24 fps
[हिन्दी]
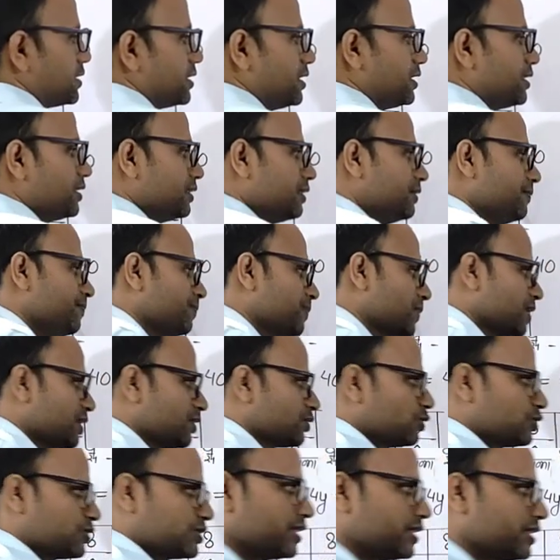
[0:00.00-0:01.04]
ठीक ना
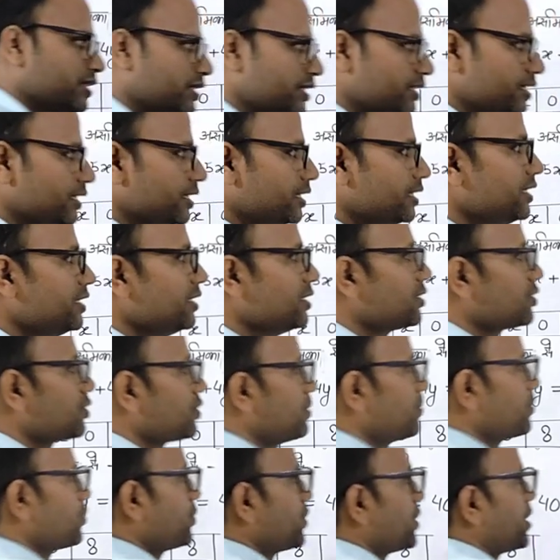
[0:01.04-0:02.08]
तो सत्य है तो
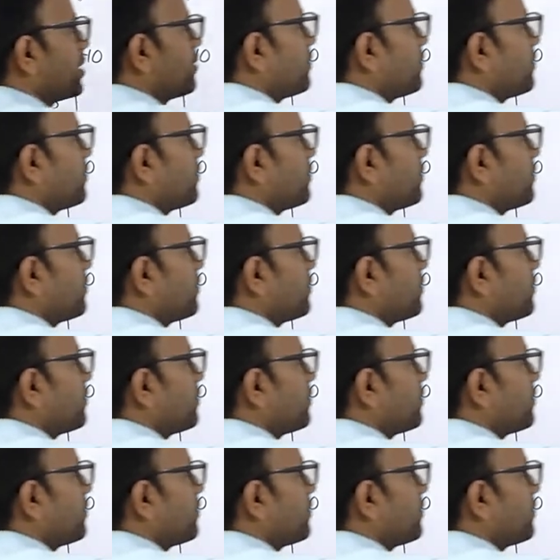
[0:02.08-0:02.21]
हमको